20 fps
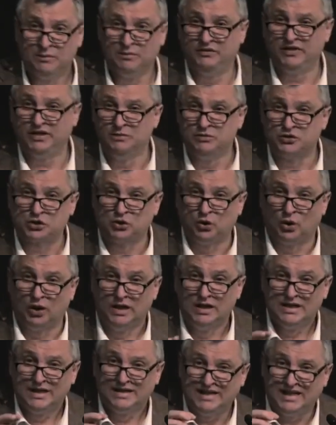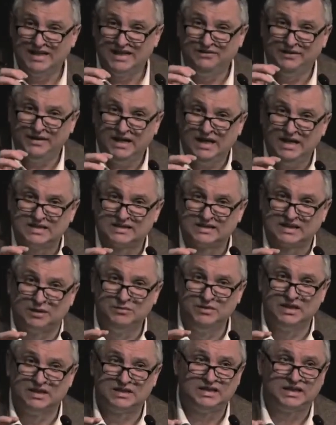мы видим, что на
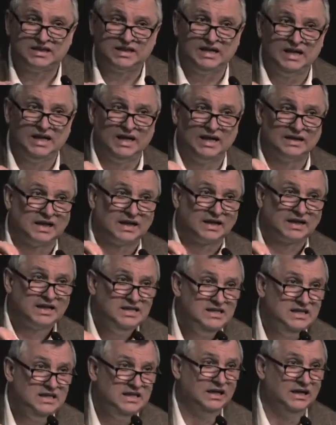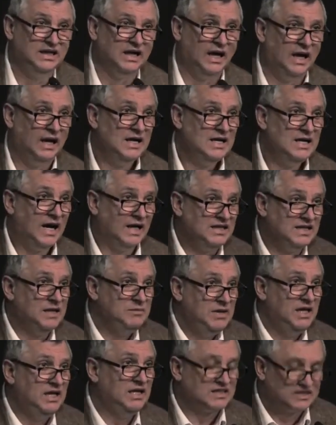еврейском языке эта книга, она
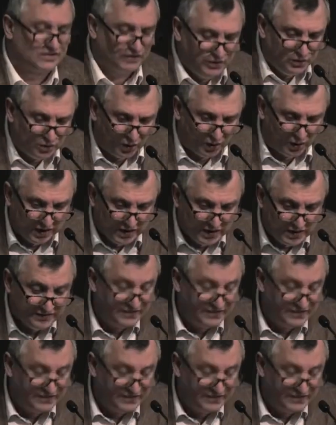имеет свое